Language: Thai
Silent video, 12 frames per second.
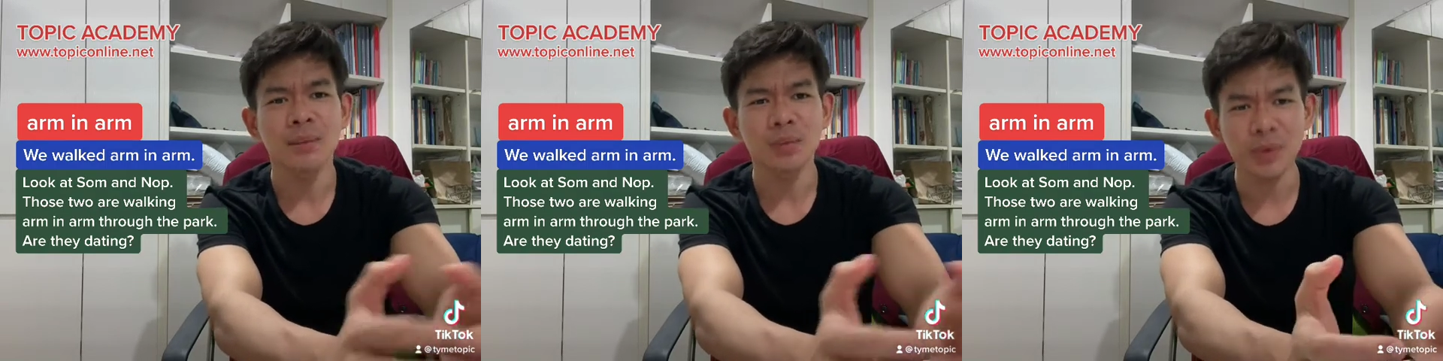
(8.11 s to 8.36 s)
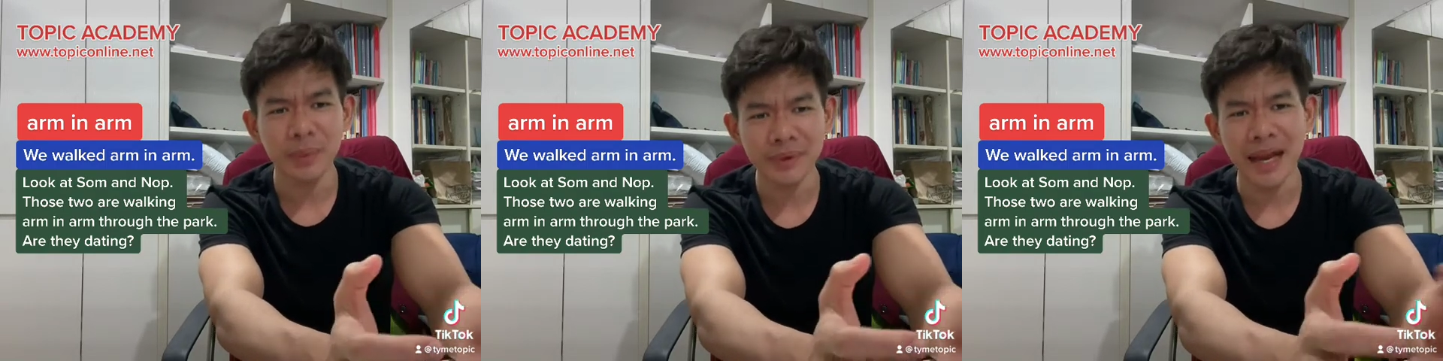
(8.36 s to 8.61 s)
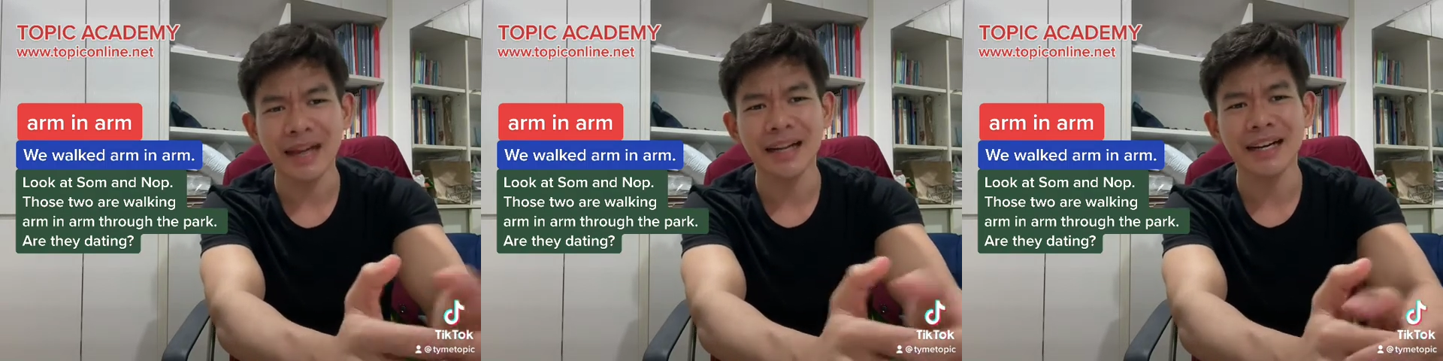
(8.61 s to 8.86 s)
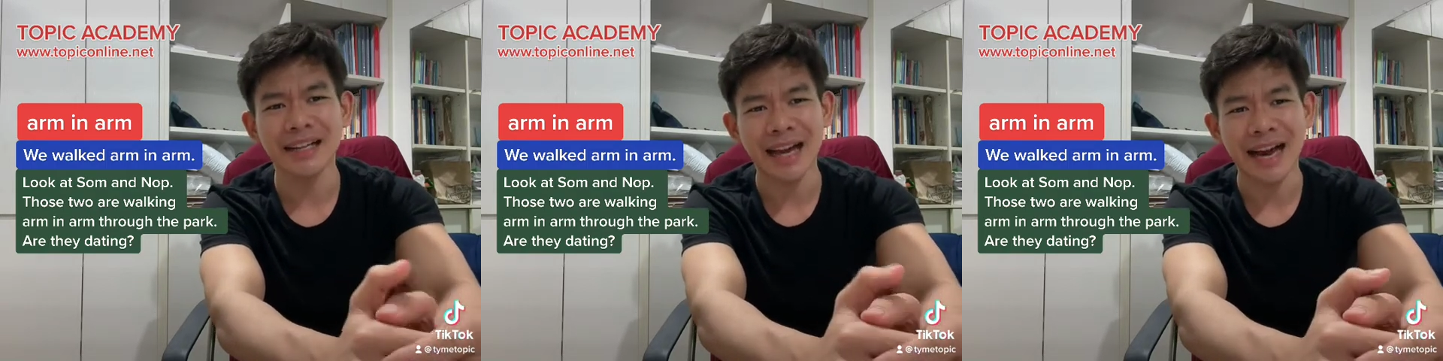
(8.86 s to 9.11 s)
พูดภาษาอังก
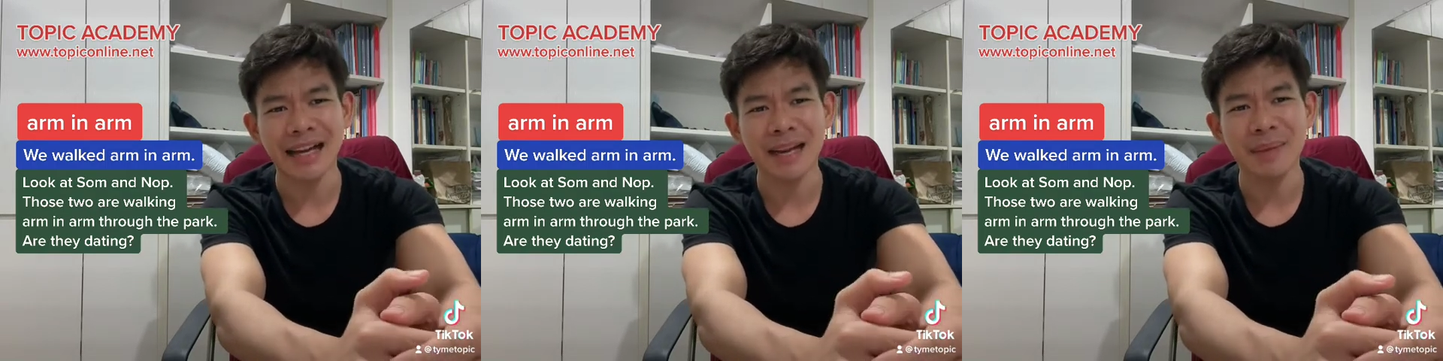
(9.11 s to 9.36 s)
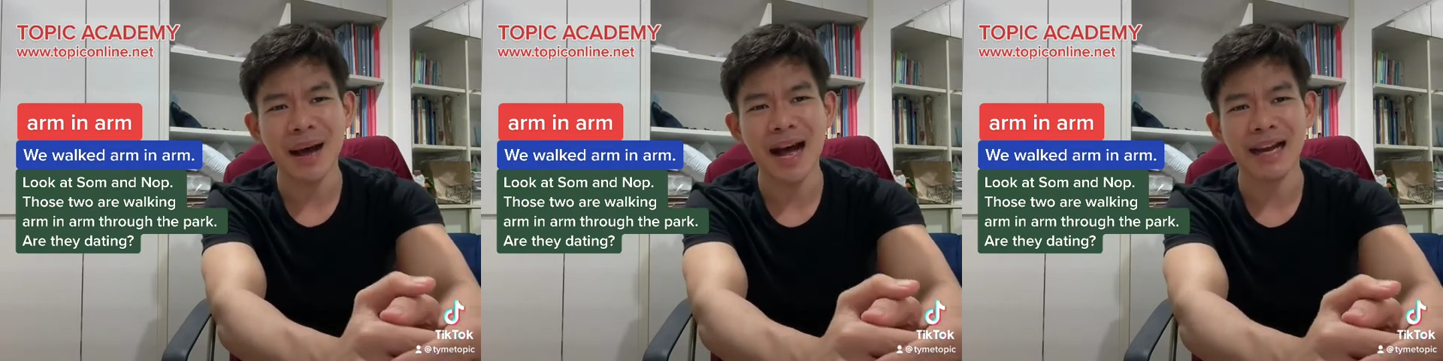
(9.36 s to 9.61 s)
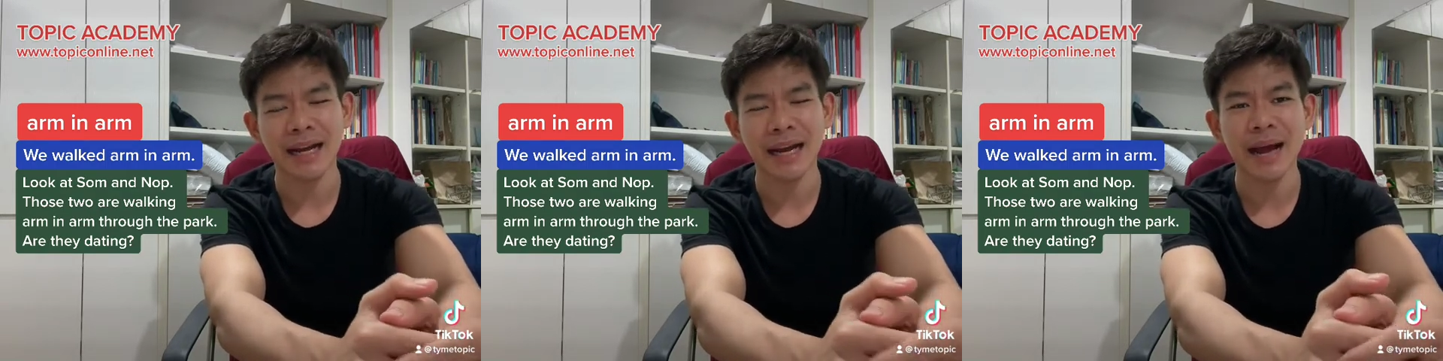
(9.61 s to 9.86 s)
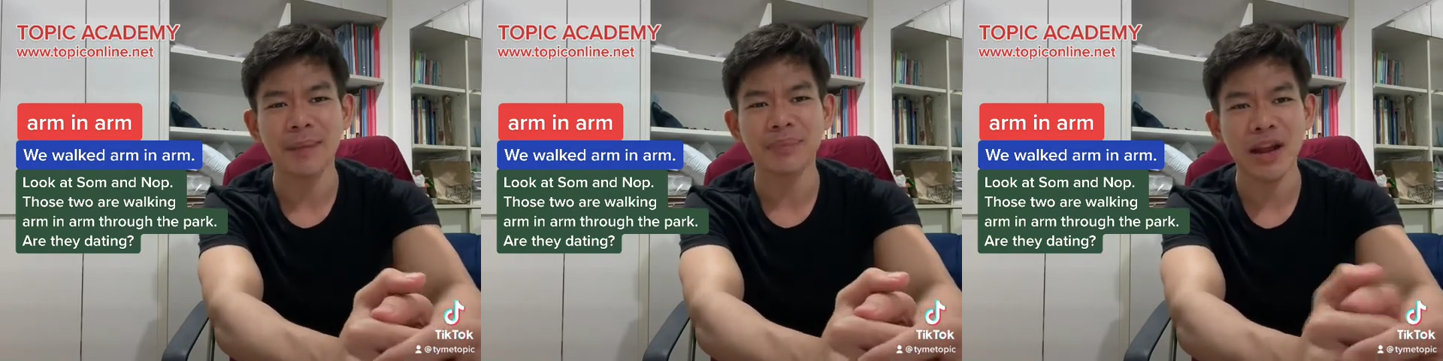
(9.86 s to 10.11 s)
ฤษยังไงได้บ้างนะค
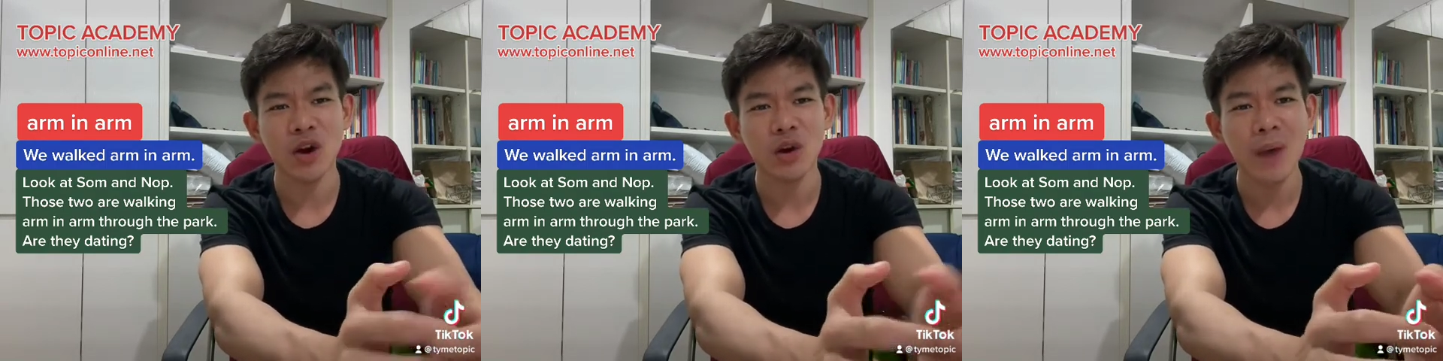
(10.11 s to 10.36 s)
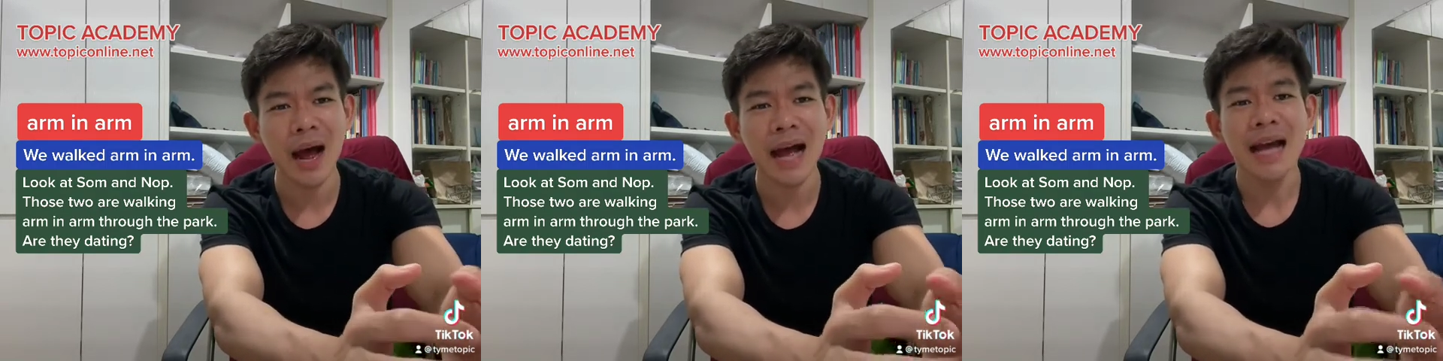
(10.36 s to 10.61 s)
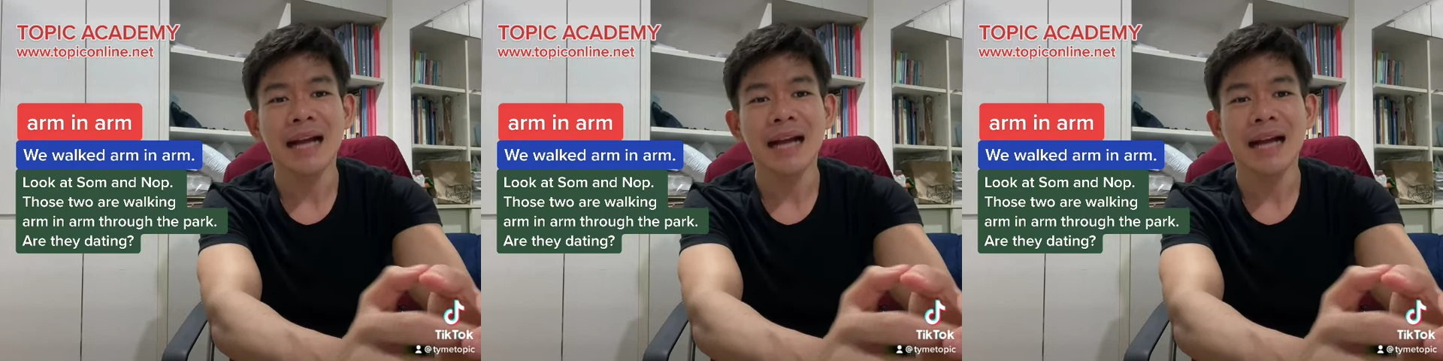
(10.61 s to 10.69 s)
รับ แน่นอนว่า